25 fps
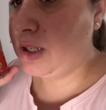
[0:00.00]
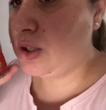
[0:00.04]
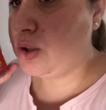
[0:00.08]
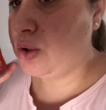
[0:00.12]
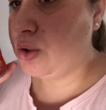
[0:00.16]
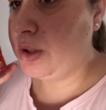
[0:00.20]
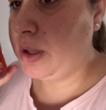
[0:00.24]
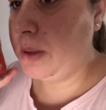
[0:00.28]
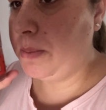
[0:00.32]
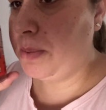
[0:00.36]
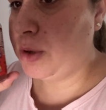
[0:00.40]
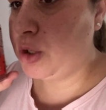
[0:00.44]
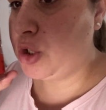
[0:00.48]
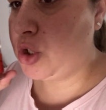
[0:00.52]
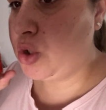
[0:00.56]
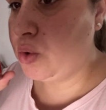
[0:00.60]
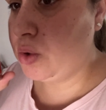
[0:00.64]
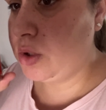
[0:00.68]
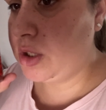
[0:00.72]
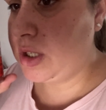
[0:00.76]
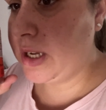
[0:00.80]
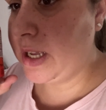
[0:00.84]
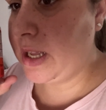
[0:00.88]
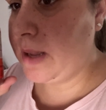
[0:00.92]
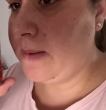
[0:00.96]
Son tipo
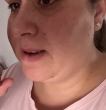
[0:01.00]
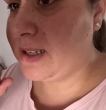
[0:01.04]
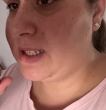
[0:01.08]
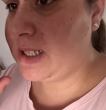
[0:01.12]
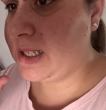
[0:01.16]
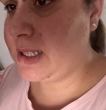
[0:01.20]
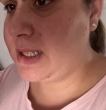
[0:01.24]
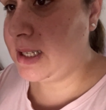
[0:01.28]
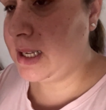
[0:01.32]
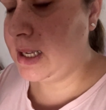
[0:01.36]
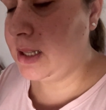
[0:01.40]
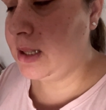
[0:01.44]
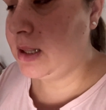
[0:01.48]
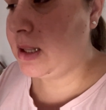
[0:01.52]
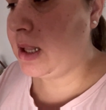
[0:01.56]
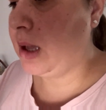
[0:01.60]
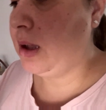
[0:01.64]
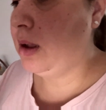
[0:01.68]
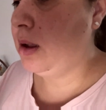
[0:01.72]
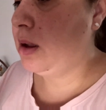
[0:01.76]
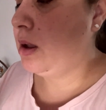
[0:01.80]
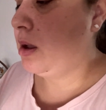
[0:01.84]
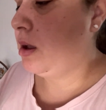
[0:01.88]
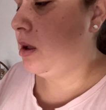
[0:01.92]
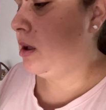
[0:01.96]
chuche, lleva 60,
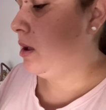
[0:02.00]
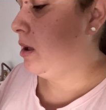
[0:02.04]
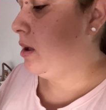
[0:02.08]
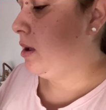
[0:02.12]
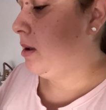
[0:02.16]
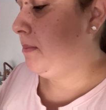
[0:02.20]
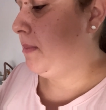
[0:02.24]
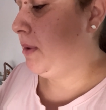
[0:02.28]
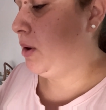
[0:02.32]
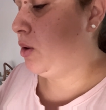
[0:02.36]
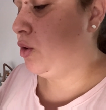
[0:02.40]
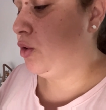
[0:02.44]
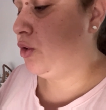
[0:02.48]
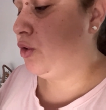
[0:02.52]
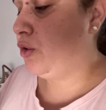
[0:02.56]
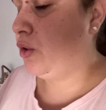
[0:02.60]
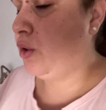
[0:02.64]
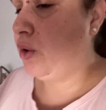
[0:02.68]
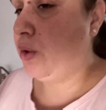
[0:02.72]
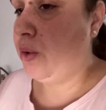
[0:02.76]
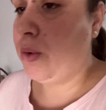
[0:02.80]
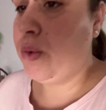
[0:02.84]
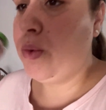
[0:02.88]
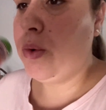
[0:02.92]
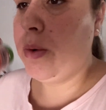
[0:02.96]
me
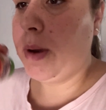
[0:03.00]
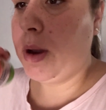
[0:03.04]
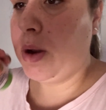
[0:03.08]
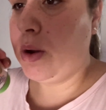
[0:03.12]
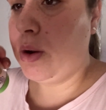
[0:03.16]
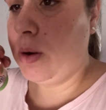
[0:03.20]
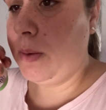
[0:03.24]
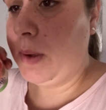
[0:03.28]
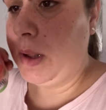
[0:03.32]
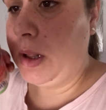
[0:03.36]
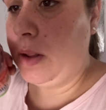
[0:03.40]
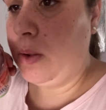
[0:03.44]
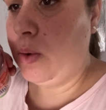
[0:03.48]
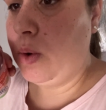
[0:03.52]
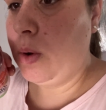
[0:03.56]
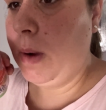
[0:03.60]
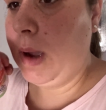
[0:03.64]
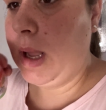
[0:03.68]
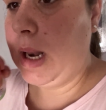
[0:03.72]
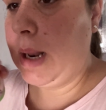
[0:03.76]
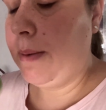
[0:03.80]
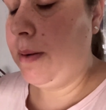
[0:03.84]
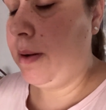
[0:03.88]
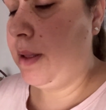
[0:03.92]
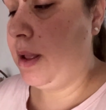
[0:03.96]
costó 9,99,
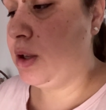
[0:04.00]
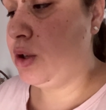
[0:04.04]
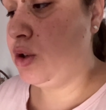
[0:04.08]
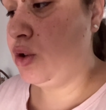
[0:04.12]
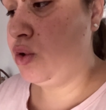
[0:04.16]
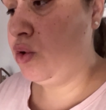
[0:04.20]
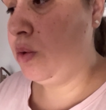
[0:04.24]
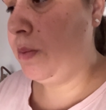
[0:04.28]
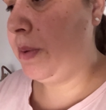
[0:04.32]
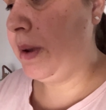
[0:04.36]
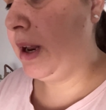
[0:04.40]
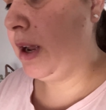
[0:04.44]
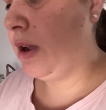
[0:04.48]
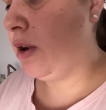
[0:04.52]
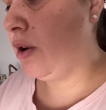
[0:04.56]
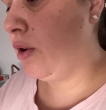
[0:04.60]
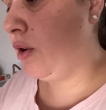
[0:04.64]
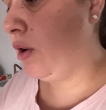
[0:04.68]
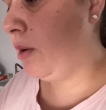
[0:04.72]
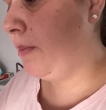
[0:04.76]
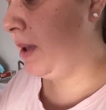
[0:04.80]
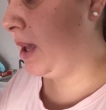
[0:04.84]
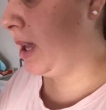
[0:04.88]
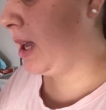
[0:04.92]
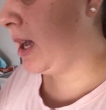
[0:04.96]
que la verdad son súper
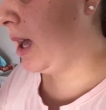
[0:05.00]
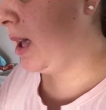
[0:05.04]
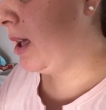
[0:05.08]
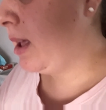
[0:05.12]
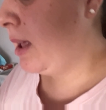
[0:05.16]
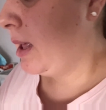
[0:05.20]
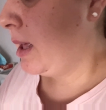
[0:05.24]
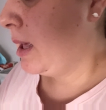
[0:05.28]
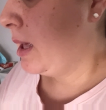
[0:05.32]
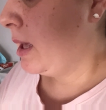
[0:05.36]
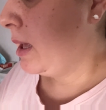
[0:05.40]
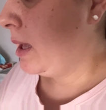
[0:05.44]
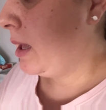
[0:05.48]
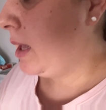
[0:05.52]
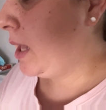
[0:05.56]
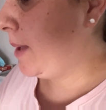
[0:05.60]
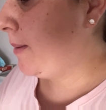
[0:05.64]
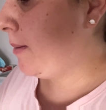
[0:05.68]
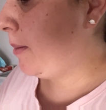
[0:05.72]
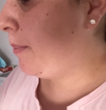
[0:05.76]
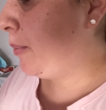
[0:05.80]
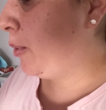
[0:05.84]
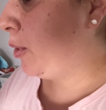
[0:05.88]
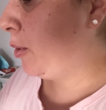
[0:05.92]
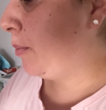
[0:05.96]
económicas, y
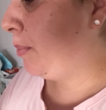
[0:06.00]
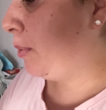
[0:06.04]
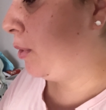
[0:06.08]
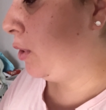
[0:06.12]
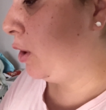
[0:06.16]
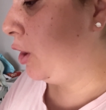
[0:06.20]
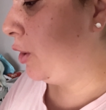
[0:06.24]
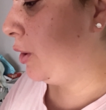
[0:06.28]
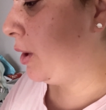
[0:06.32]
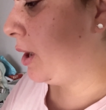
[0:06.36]
lleva propóleo,